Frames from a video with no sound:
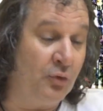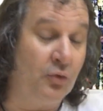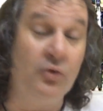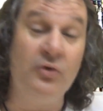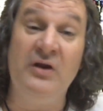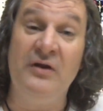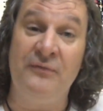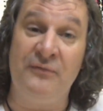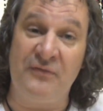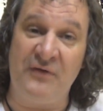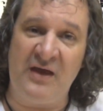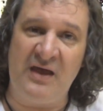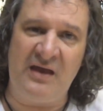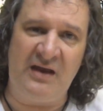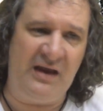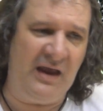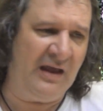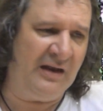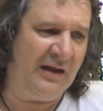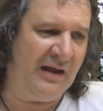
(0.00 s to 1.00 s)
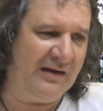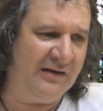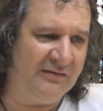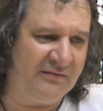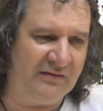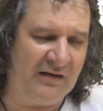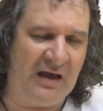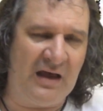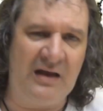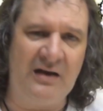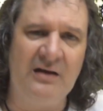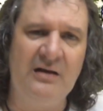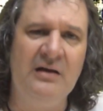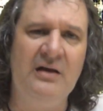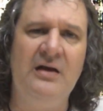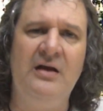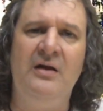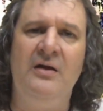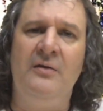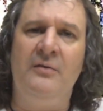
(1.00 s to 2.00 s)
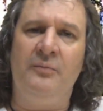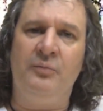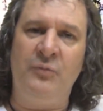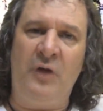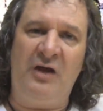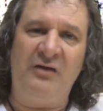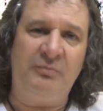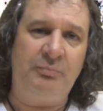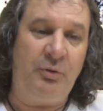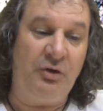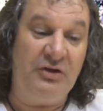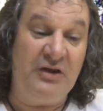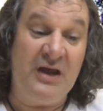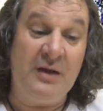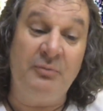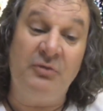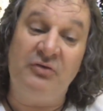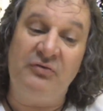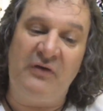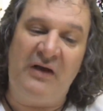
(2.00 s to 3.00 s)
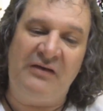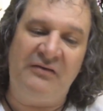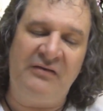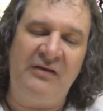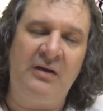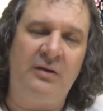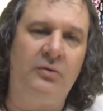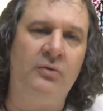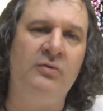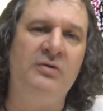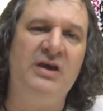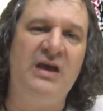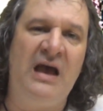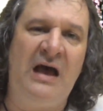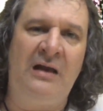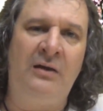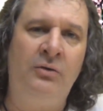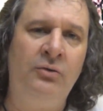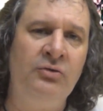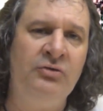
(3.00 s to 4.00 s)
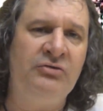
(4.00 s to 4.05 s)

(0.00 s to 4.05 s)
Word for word: procure ver e analisar, nós podemos fazer com que a